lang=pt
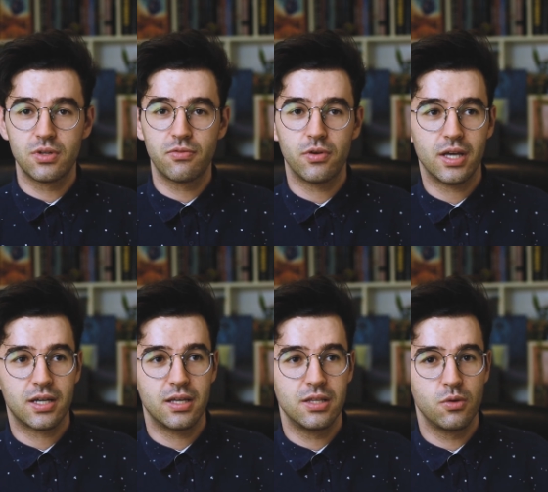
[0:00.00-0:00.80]
que foi
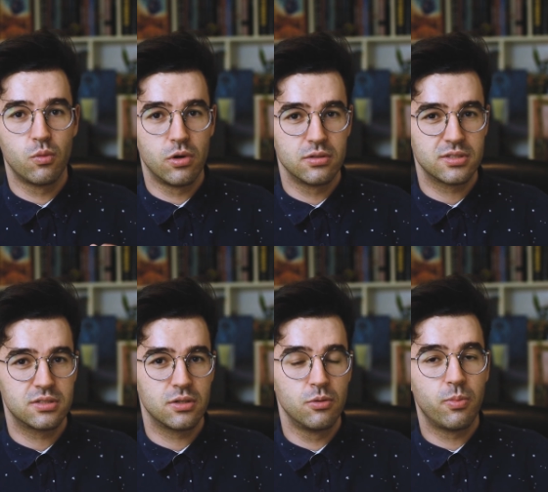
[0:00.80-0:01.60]
aquele
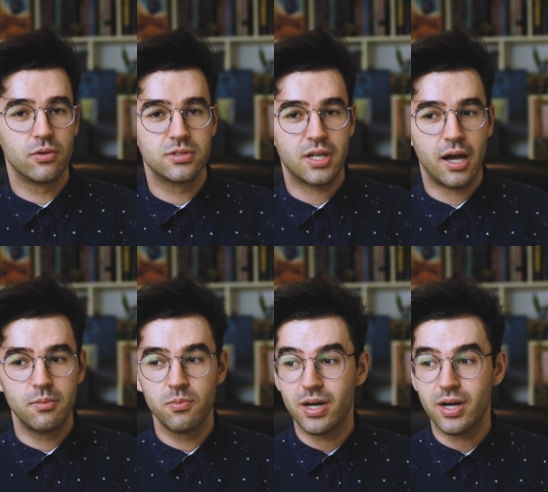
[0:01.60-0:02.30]
Once Upon Time,